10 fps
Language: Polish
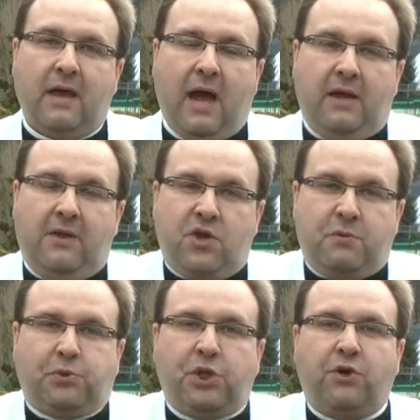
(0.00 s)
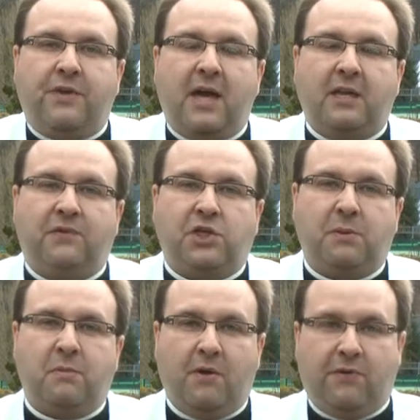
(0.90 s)
Ale jesteśmy przekonani,
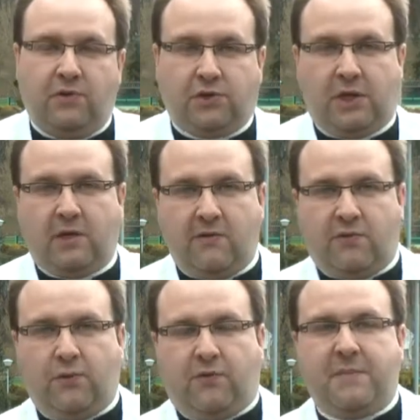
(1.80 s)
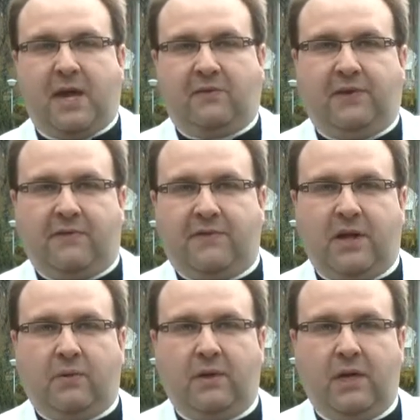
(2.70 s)
wierzymy mocno, że Chrystus
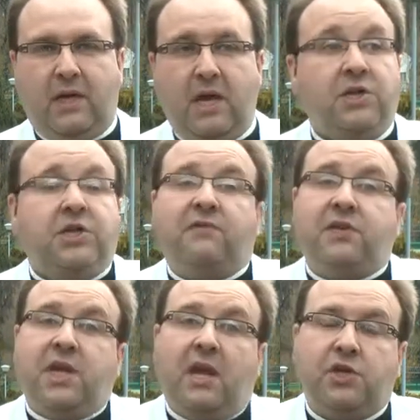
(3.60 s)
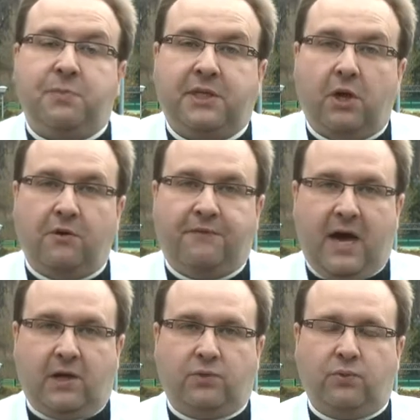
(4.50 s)
zmartwychwstał. Nie widzieliśmy tego
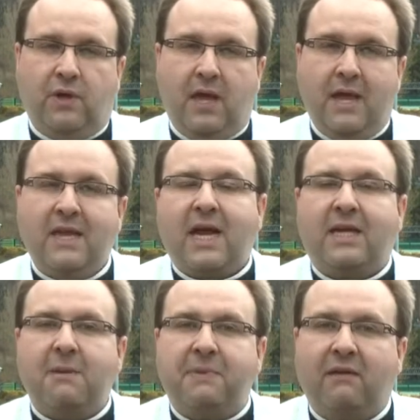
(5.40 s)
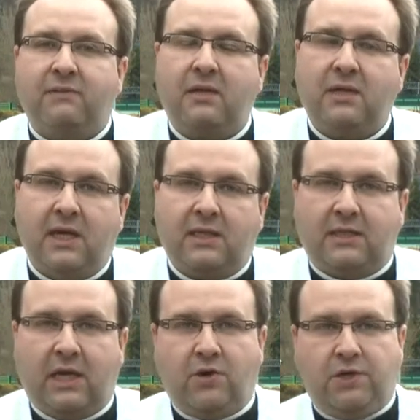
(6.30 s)
faktu. Tak naprawdę
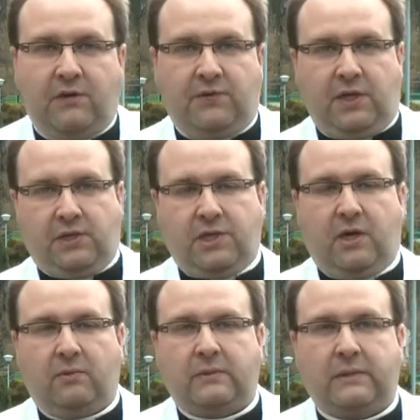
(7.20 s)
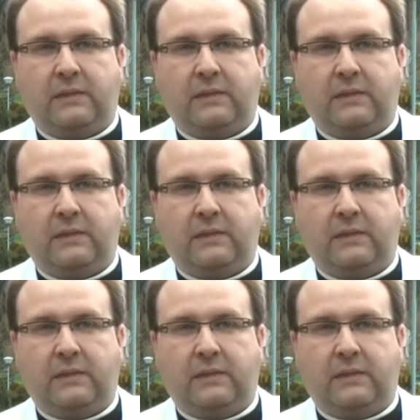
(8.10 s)
nikt tego nie widział.